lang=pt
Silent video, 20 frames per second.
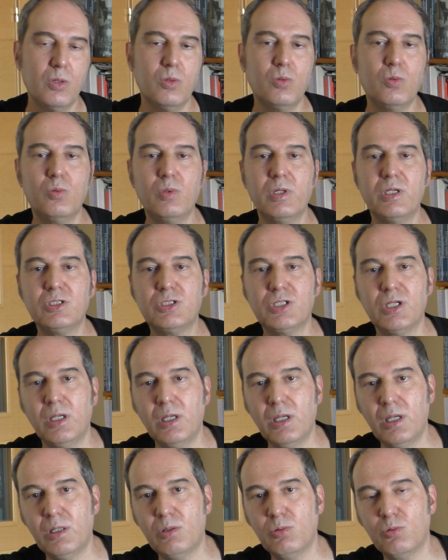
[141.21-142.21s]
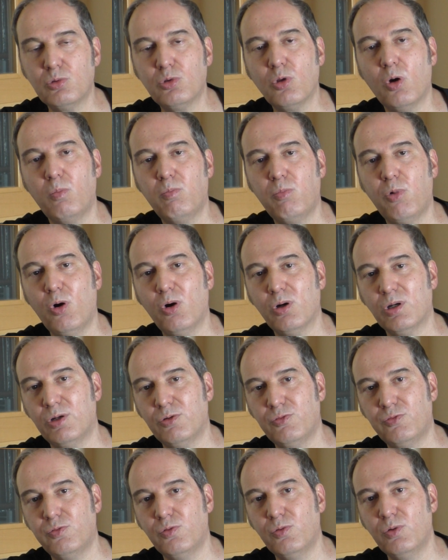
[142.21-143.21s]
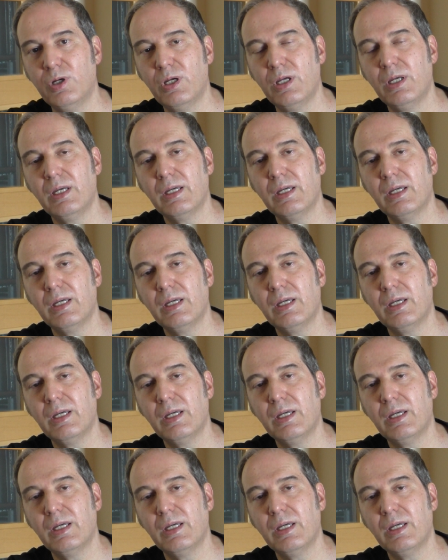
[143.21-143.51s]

um engenheiro, um topógrafo